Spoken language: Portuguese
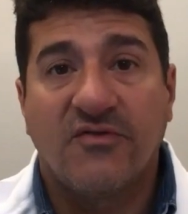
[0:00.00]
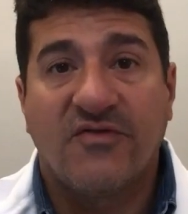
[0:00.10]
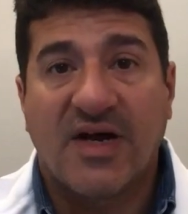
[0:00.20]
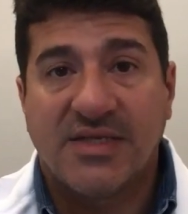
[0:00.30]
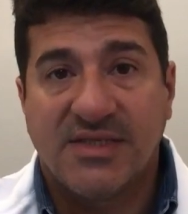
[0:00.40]

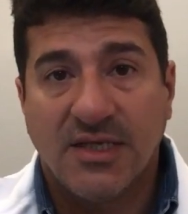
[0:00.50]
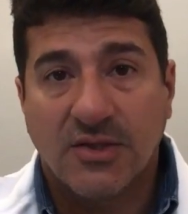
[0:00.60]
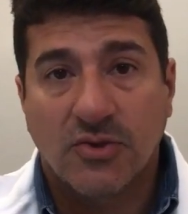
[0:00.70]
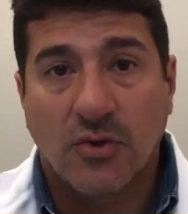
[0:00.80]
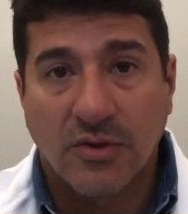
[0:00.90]
fazer
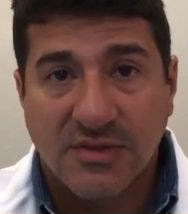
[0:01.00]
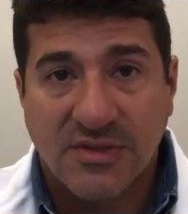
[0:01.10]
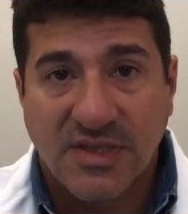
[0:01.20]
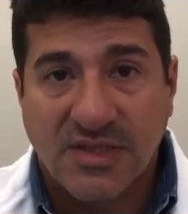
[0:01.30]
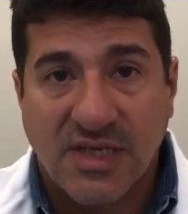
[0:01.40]
todos os
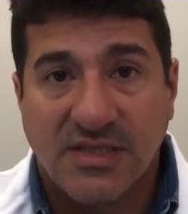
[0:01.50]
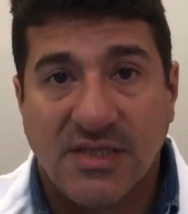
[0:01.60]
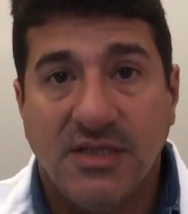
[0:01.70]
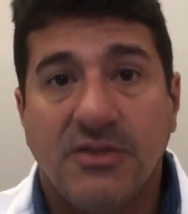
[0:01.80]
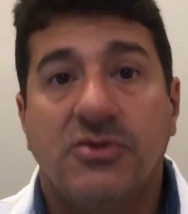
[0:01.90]

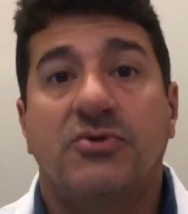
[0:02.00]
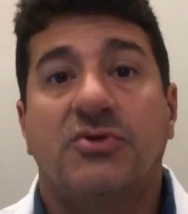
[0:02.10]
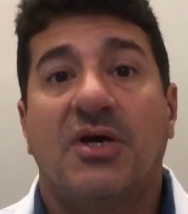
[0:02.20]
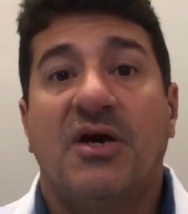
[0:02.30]
exercícios,